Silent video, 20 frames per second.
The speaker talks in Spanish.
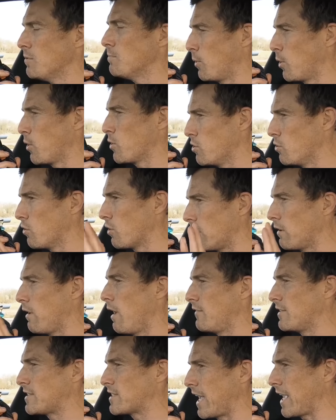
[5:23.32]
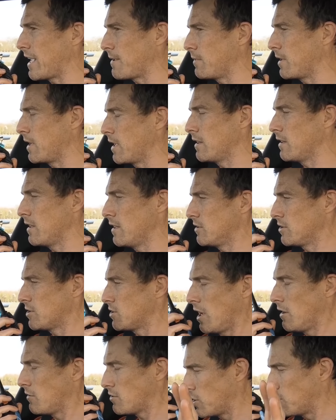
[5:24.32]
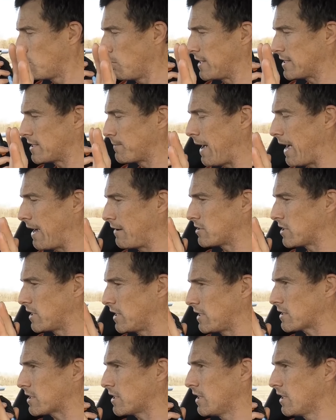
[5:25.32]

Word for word: me vas a rebasar. No hay de otra, eso va a pasar.